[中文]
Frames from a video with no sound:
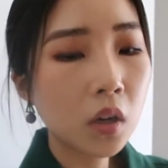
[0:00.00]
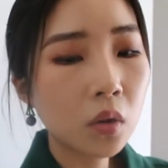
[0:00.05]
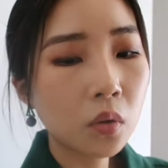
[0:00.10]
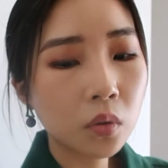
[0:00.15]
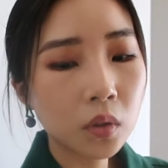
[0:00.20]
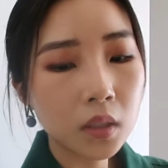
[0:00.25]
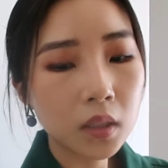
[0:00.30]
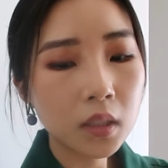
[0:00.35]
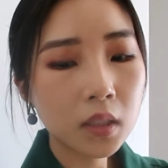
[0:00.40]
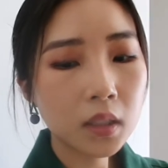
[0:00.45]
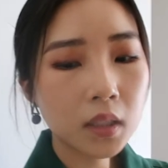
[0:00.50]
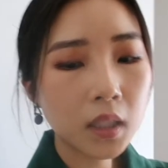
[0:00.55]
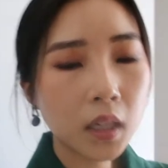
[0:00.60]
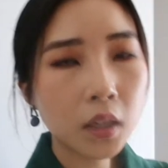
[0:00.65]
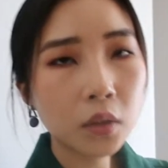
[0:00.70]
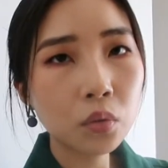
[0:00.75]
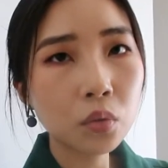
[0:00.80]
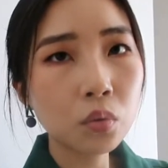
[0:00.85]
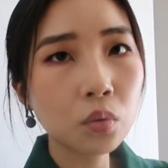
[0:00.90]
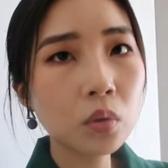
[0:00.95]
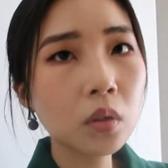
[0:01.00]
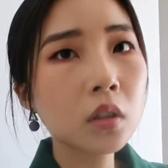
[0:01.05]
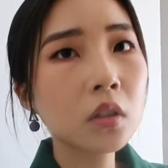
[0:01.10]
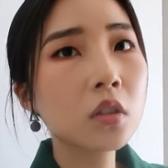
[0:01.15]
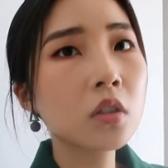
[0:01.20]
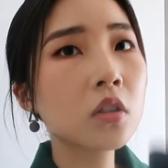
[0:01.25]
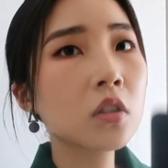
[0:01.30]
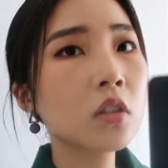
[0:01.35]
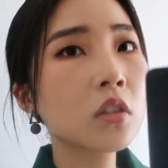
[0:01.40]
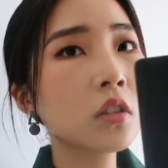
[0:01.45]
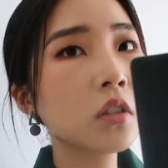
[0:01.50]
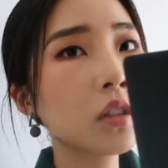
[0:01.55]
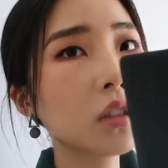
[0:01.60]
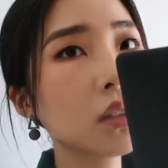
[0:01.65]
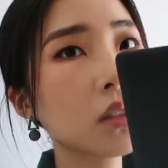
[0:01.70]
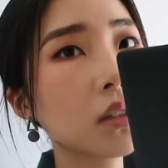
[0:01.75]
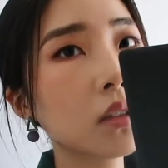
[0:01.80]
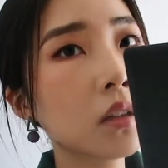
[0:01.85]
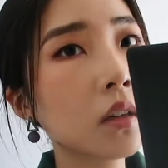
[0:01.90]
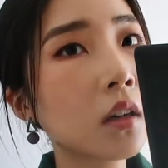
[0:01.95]
我现在用的是
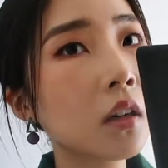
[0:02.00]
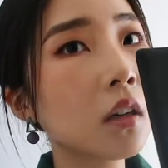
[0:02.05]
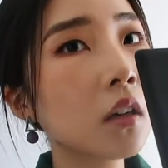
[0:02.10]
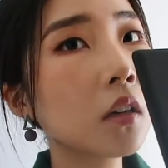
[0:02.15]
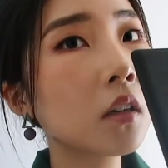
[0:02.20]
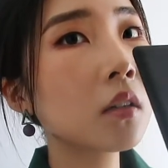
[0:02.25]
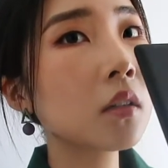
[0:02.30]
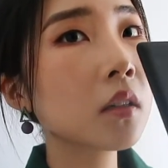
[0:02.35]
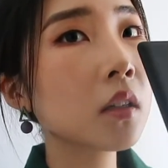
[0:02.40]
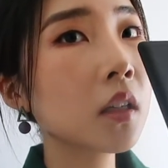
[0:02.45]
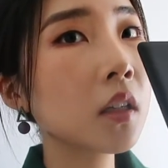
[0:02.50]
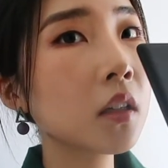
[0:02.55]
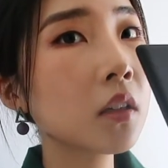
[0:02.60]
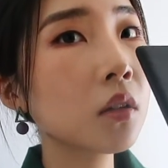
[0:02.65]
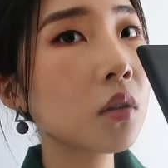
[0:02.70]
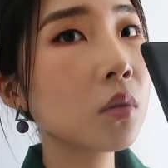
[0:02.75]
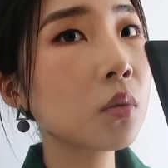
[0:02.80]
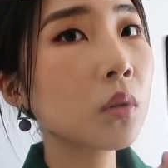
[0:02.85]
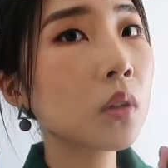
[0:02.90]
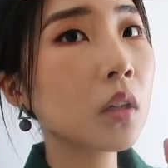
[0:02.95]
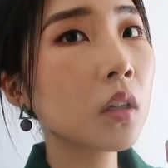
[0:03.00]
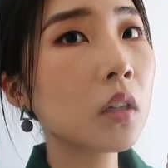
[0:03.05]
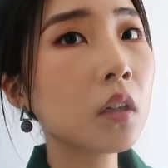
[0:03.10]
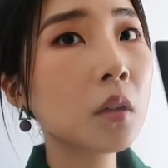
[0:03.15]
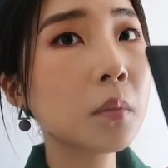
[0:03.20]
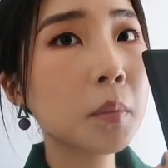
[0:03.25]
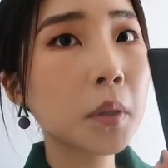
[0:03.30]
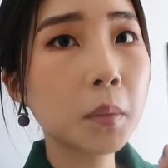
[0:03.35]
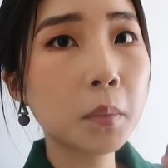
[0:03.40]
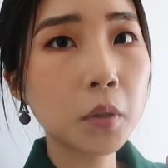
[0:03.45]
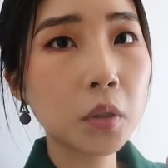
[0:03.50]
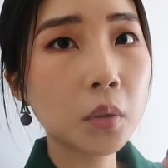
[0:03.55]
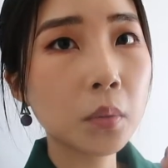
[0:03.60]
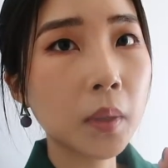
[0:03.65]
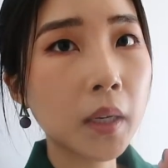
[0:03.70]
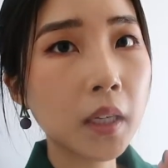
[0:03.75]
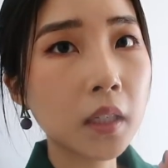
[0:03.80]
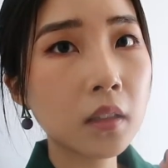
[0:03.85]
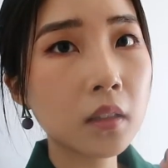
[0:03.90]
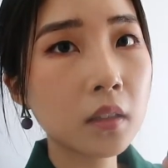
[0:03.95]
这个 Kindle 的
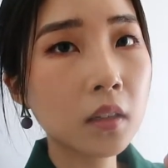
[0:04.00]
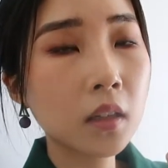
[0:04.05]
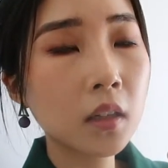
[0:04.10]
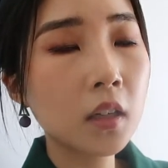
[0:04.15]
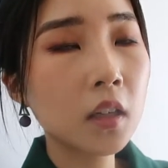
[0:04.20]
Paperwhite，